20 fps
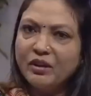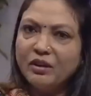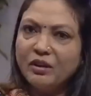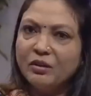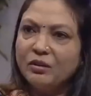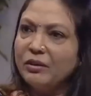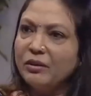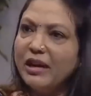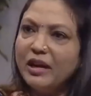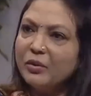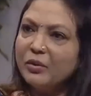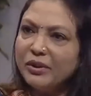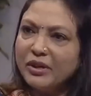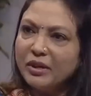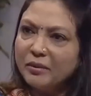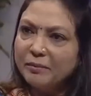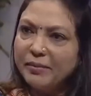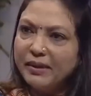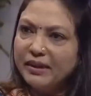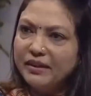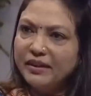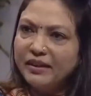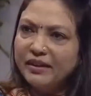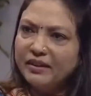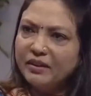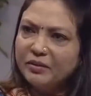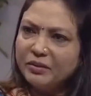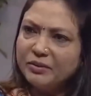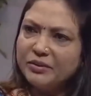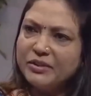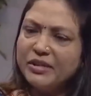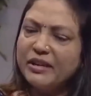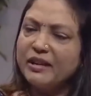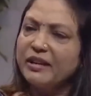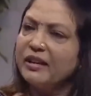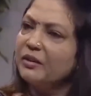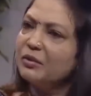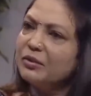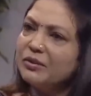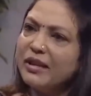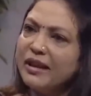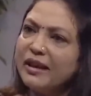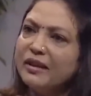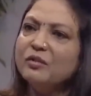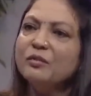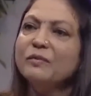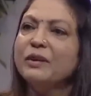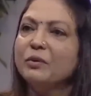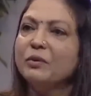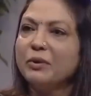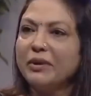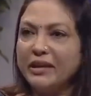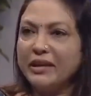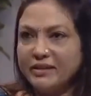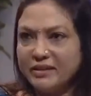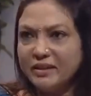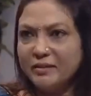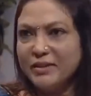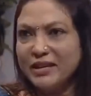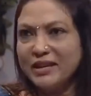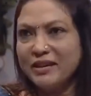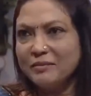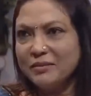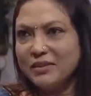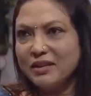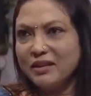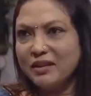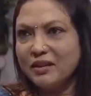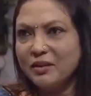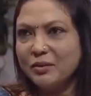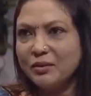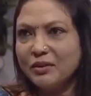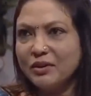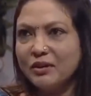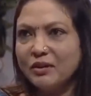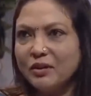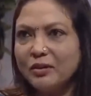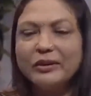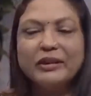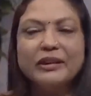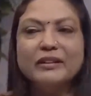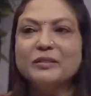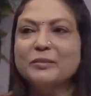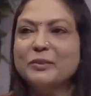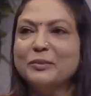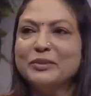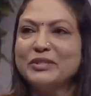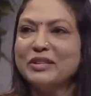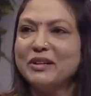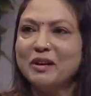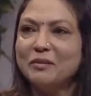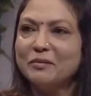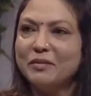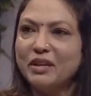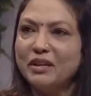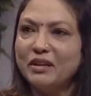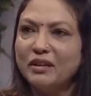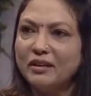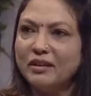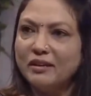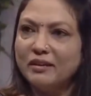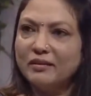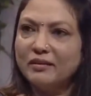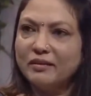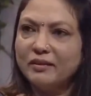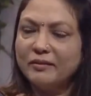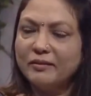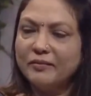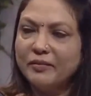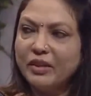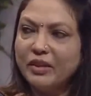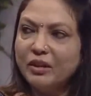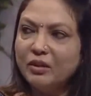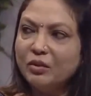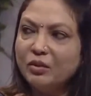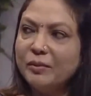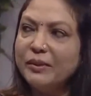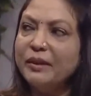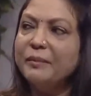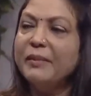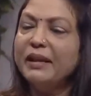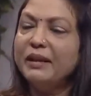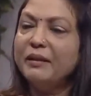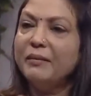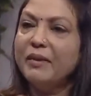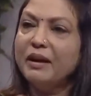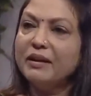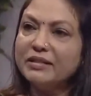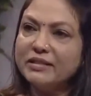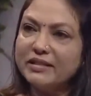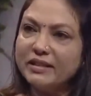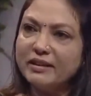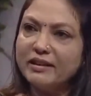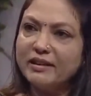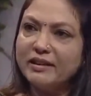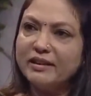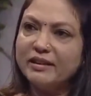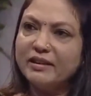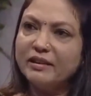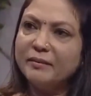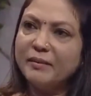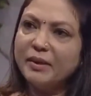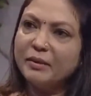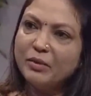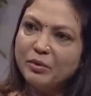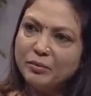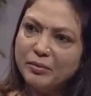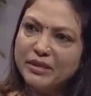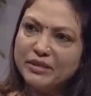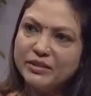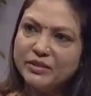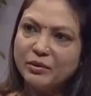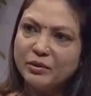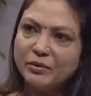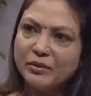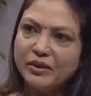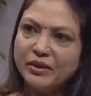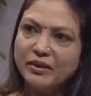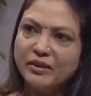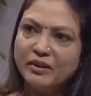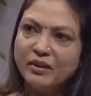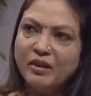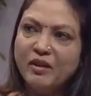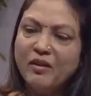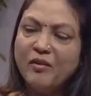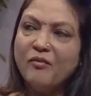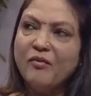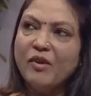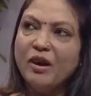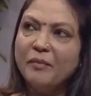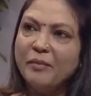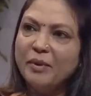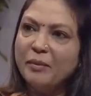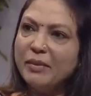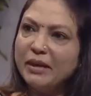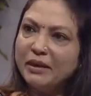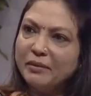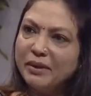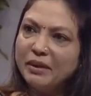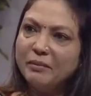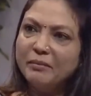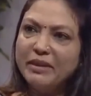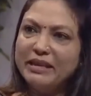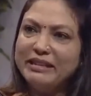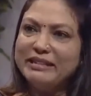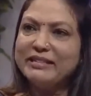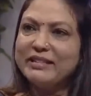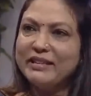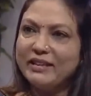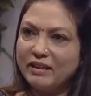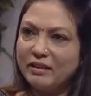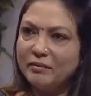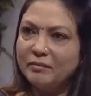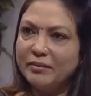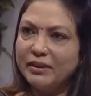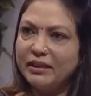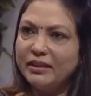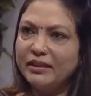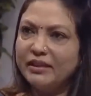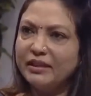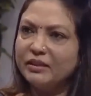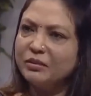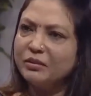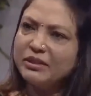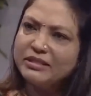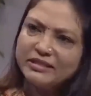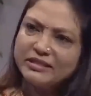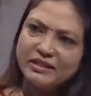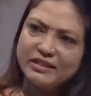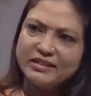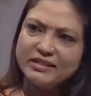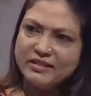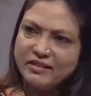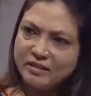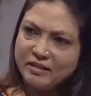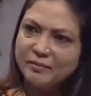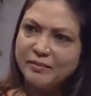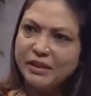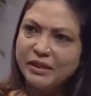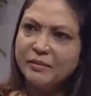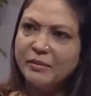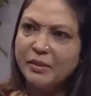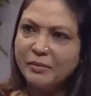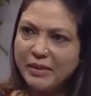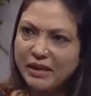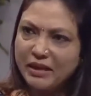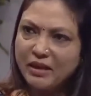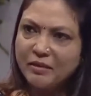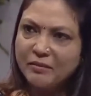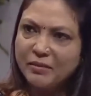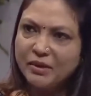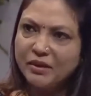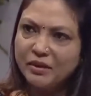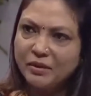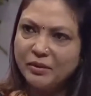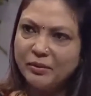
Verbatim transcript: और ना कोई कंपनी है ना कुछ है अगर कुछ है तो फिर वो खेती में काम करना होगा और खेती में मुझे काम नहीं करना था तो फिर मैंने माँ से कहा कि मैं मुंबई जाऊँगी वहाँ पे बड़े बड़े मिल्स है कंपनी है तो किसी न किसी कंपनी में मैं काम कर